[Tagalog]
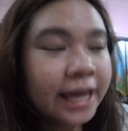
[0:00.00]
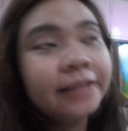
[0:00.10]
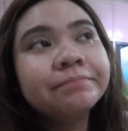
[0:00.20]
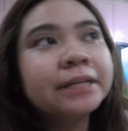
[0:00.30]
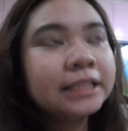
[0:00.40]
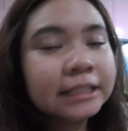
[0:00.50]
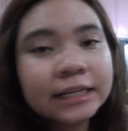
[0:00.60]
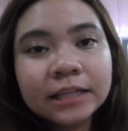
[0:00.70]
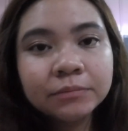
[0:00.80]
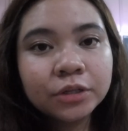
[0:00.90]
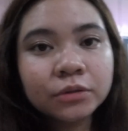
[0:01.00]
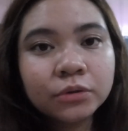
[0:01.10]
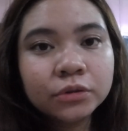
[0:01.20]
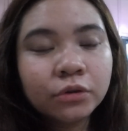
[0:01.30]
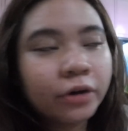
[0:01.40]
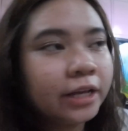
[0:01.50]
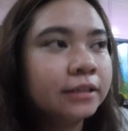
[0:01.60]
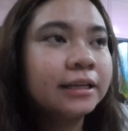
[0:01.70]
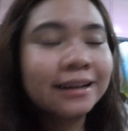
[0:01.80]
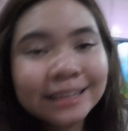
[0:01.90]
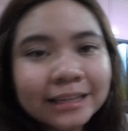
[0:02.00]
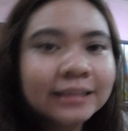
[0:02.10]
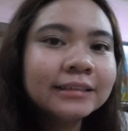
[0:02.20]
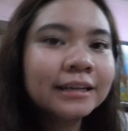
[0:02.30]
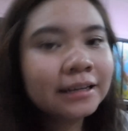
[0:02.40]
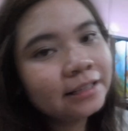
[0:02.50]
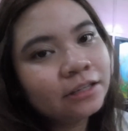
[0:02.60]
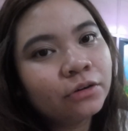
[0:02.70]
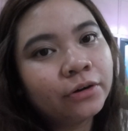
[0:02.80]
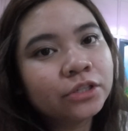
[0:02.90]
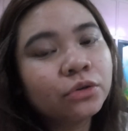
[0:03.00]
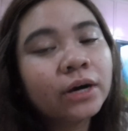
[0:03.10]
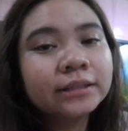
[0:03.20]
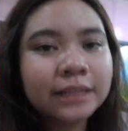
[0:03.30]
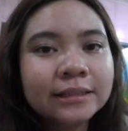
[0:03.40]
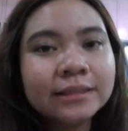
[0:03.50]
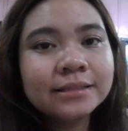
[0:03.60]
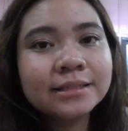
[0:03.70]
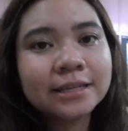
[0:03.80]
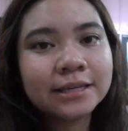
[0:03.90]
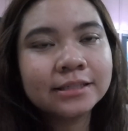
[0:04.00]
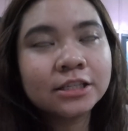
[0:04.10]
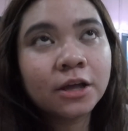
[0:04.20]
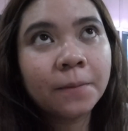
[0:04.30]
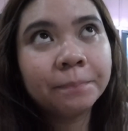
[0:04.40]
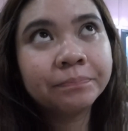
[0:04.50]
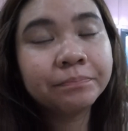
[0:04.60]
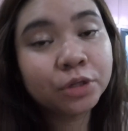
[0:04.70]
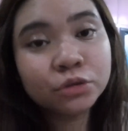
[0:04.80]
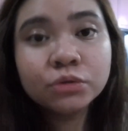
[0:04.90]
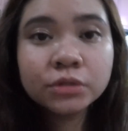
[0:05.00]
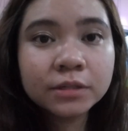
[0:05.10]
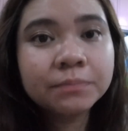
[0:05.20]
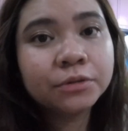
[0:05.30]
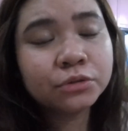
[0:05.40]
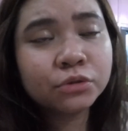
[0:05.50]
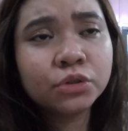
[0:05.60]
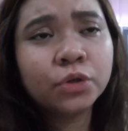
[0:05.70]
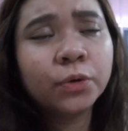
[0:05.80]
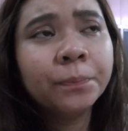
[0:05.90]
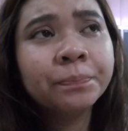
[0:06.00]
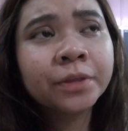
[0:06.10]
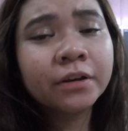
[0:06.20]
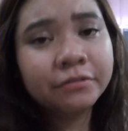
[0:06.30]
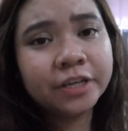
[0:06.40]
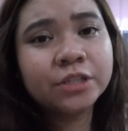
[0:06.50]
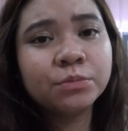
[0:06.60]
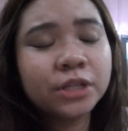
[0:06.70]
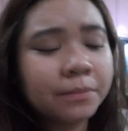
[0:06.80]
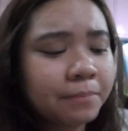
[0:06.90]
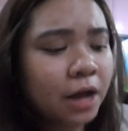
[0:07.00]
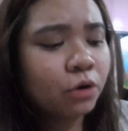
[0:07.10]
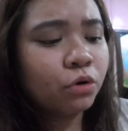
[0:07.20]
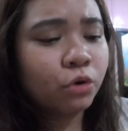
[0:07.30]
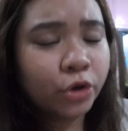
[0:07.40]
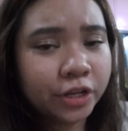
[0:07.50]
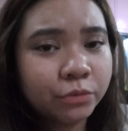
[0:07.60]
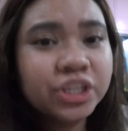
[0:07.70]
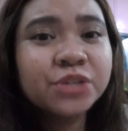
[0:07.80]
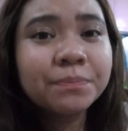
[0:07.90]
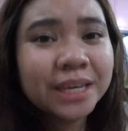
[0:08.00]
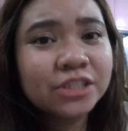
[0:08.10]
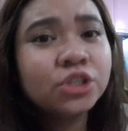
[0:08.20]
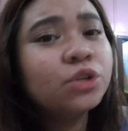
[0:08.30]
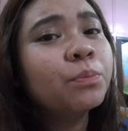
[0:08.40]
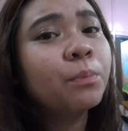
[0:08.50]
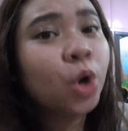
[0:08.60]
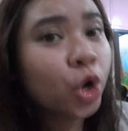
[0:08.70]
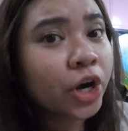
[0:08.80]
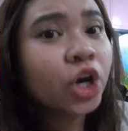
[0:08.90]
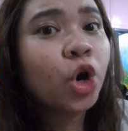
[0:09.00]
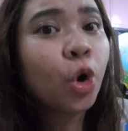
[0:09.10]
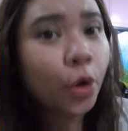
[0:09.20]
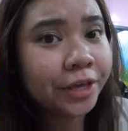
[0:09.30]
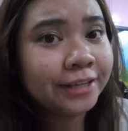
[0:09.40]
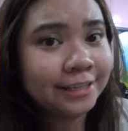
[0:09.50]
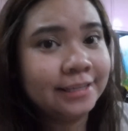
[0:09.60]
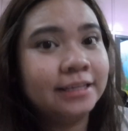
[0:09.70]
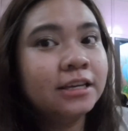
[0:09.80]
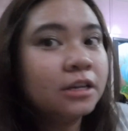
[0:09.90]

and pag natanggal mo yung good oil, tanggal ka ng tanggal ng oil. So, ang tendency is, produce ng produce yung face mo ng bagong oil, which makes you more oily.